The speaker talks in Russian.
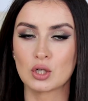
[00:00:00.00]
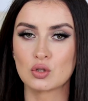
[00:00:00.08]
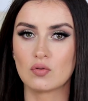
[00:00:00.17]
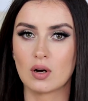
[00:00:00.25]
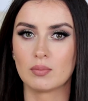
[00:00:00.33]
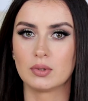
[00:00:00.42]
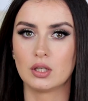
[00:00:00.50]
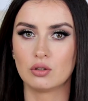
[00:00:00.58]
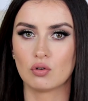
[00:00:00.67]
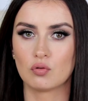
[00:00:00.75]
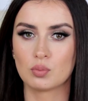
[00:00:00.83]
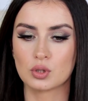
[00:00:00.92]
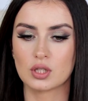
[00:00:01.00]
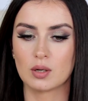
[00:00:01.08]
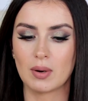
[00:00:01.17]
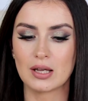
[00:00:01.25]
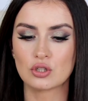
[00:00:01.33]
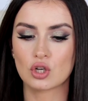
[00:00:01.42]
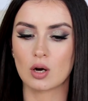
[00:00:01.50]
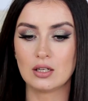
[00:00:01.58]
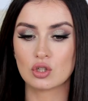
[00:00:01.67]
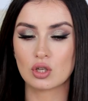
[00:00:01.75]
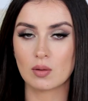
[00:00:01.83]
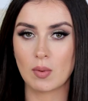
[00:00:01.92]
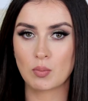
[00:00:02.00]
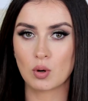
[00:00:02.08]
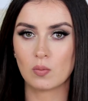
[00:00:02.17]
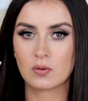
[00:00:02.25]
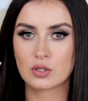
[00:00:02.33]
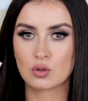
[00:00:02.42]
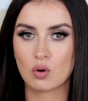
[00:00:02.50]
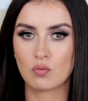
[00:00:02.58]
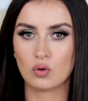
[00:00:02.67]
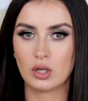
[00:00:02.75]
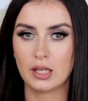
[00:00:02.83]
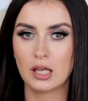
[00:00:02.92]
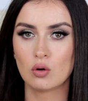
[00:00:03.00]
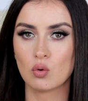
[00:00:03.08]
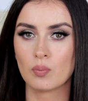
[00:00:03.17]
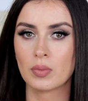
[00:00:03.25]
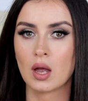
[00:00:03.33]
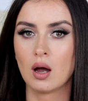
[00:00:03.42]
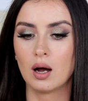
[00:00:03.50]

Покажу вам ее в пустых баночках. И решила попробовать новую линейку.